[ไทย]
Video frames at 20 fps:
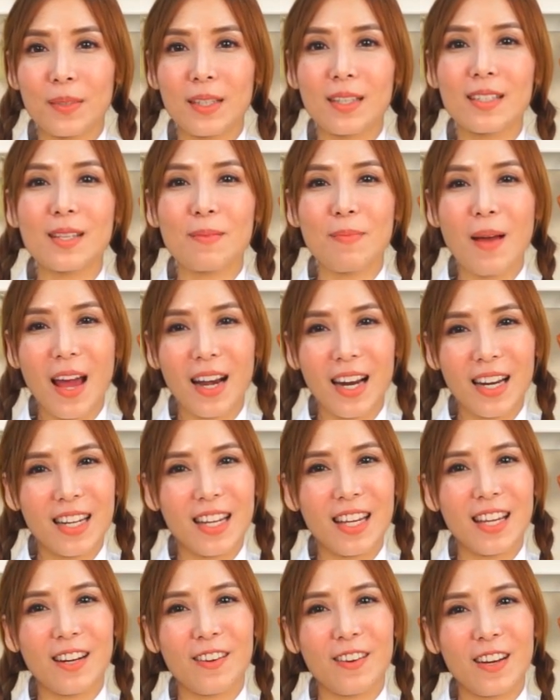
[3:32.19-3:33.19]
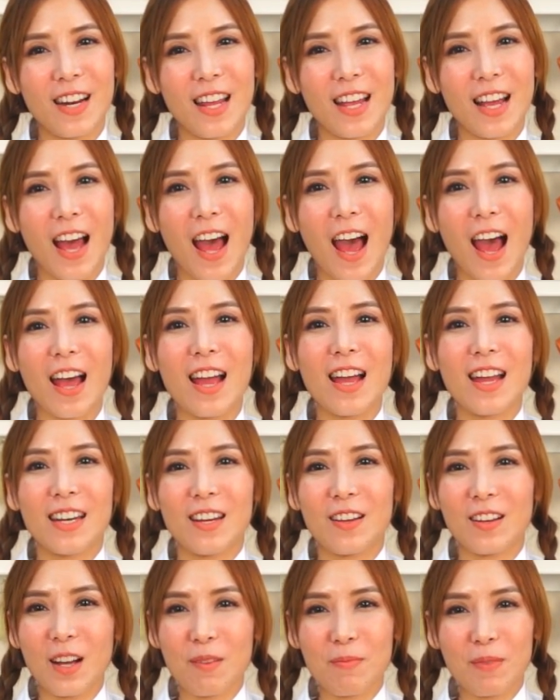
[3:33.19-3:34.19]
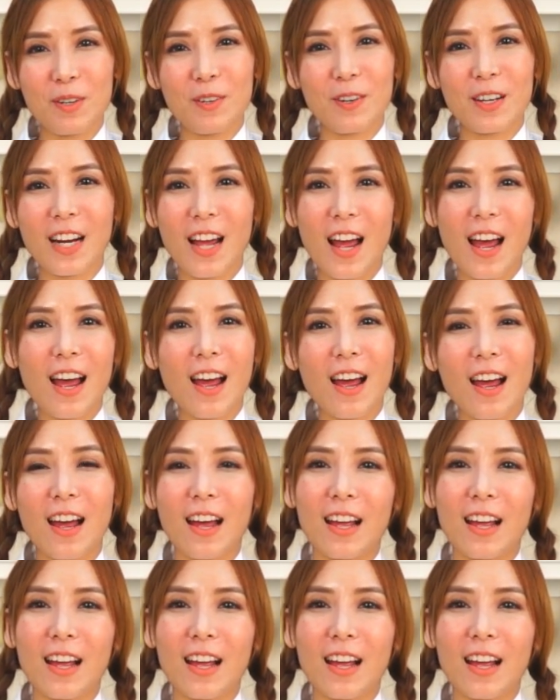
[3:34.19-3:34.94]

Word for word: 10-15 นาทีเท่านั้นเองค่ะ เดี๋ยวกลับมาดูกันค่ะ